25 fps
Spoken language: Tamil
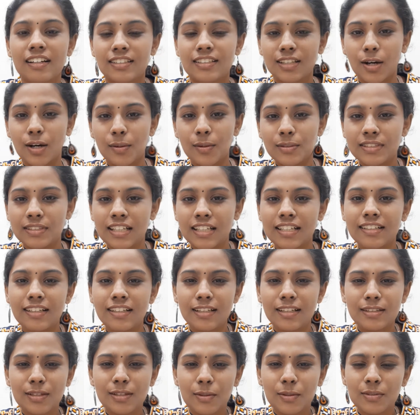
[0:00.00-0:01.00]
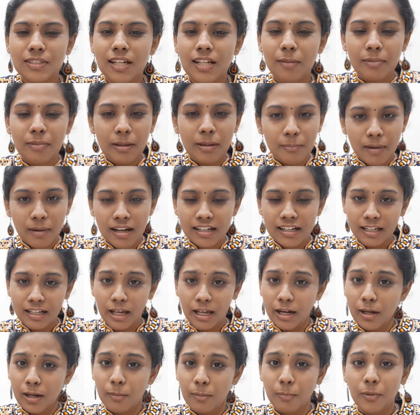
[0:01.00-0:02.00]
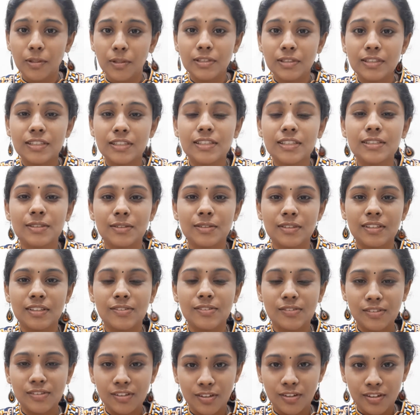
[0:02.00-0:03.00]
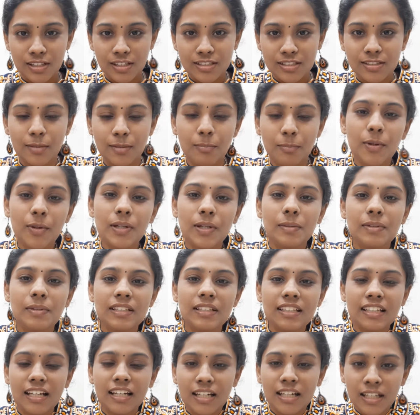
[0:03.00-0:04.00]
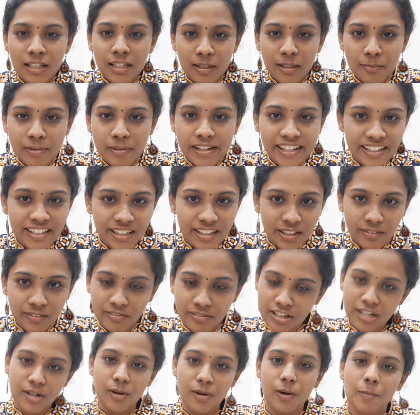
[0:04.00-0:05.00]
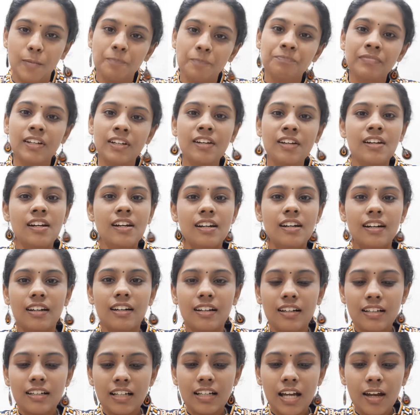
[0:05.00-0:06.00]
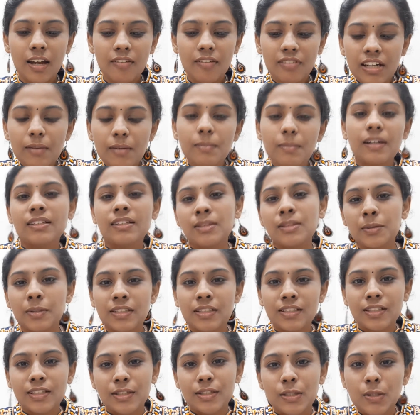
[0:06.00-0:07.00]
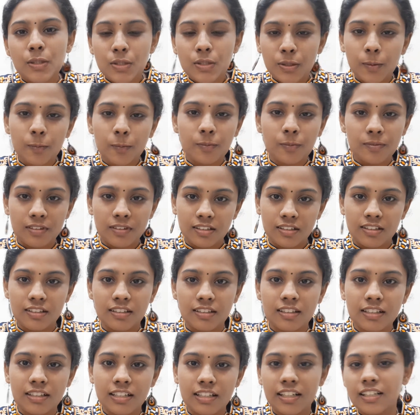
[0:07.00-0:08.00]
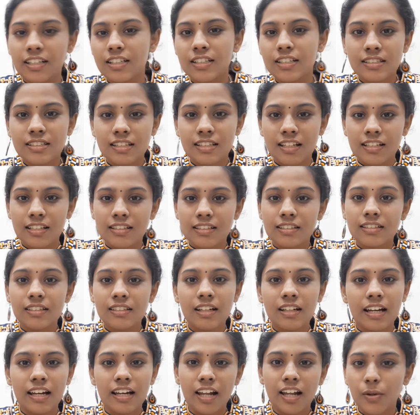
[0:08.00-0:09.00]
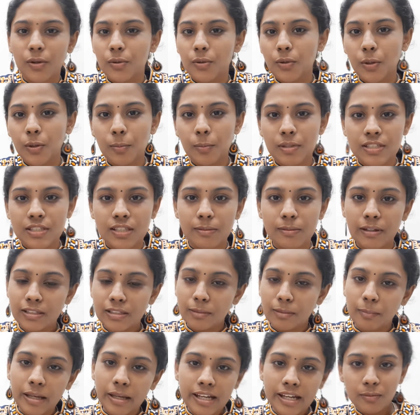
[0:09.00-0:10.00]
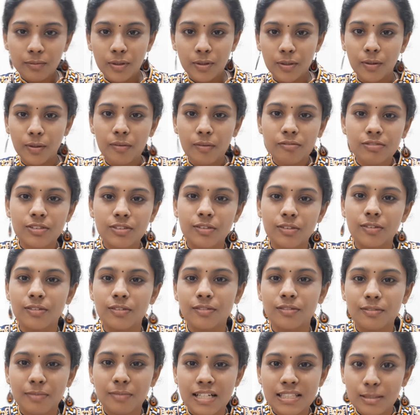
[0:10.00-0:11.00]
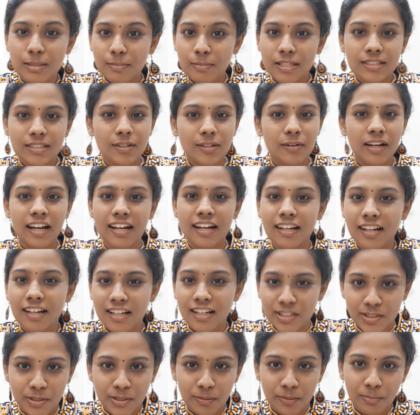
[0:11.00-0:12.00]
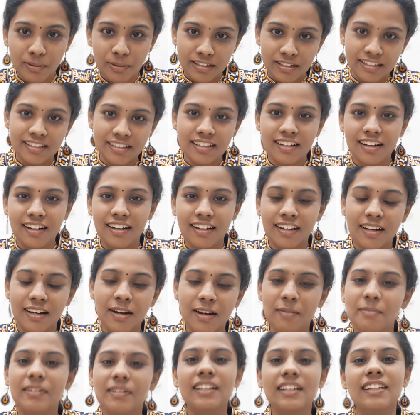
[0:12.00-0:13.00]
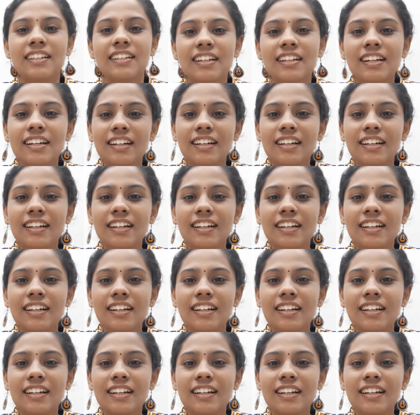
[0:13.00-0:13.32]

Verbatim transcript: தௌசண்ட் டென் தௌசண்ட் அப்படியே மாறிட்டே இருக்க போகுது ஸோ உங்களுடைய சப்போர்ட் வந்து என்றைக்குமே எனக்கு வேணும் எவ்ரி uh, மந்த் வந்து யூடியூப் க்ரியேட்டர்ஸ்லேருந்து uh, எல்லா யூடியூபர்ஸ்க்கு வந்து மெயில் வரும் ஸோ மாதம் மாதம் அவங்க என்ன அச்சீவ் பண்ணியிருக்காங்க அப்படின்னு